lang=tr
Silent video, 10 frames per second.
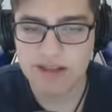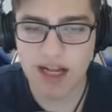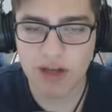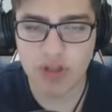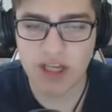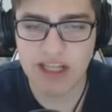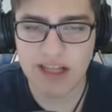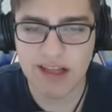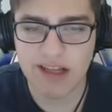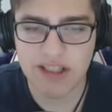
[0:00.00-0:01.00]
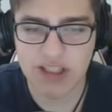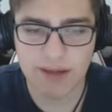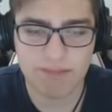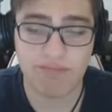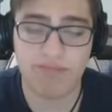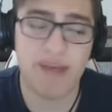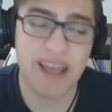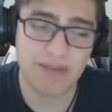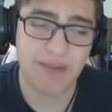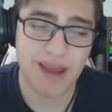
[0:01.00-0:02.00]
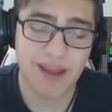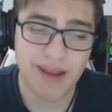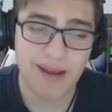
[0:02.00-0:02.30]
sana güzel şeyler anlatacağım. Pin mi?